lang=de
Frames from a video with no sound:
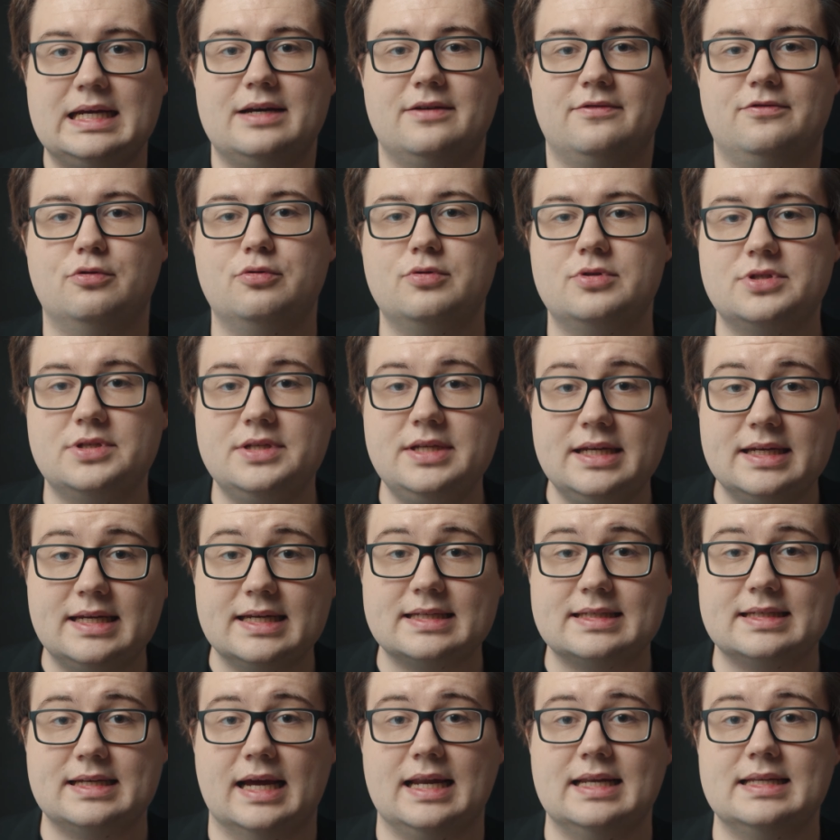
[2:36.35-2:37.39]
funktioniert
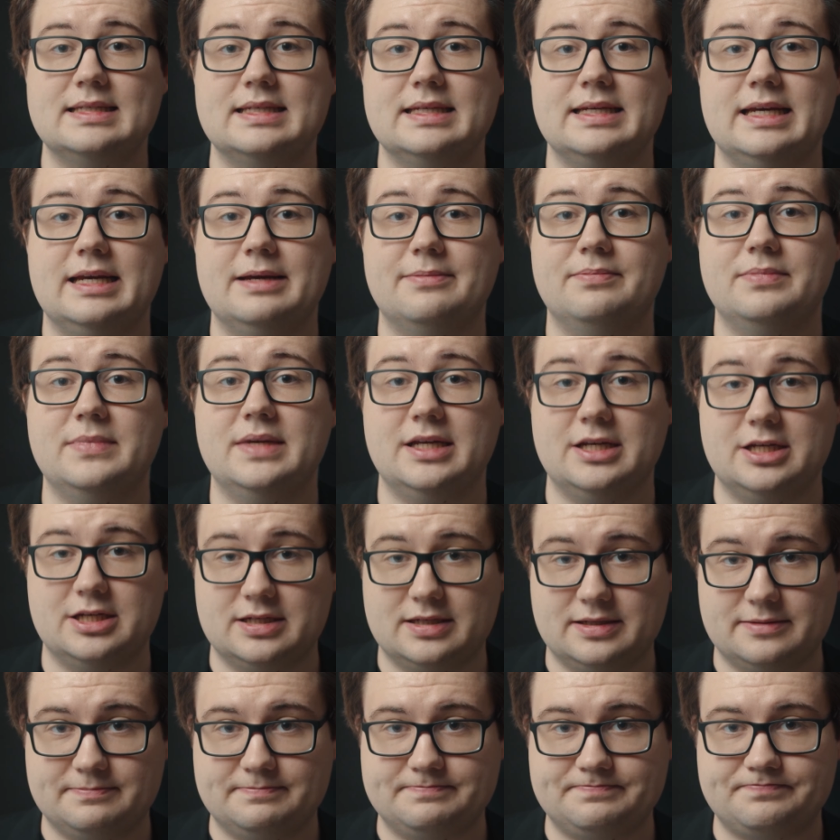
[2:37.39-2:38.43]
das Ganze eben
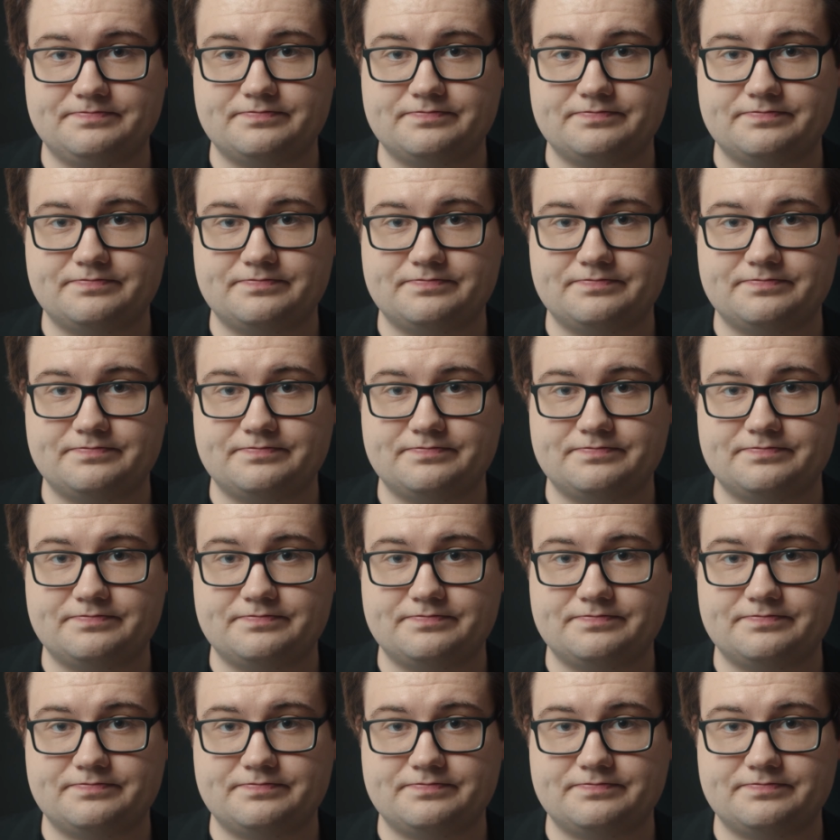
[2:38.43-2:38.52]
nicht.